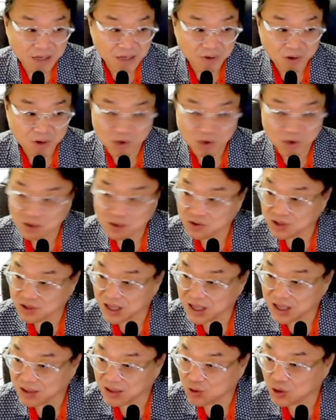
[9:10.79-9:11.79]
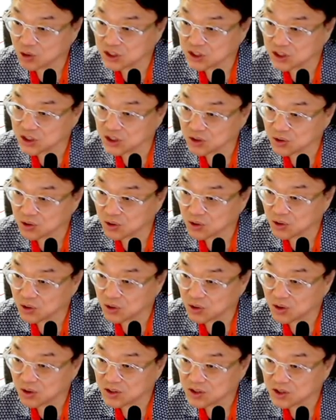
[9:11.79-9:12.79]
아리 윗꼬리 정도 단 도치
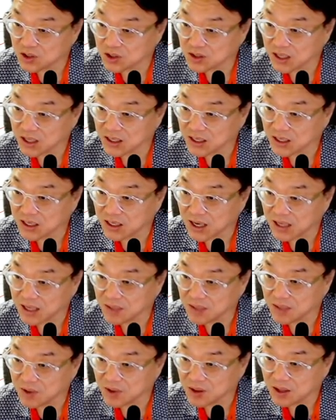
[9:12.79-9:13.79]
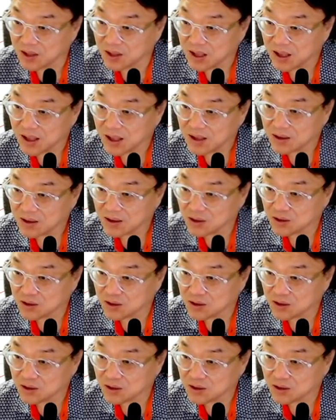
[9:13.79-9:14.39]
정도로 적당히 아니면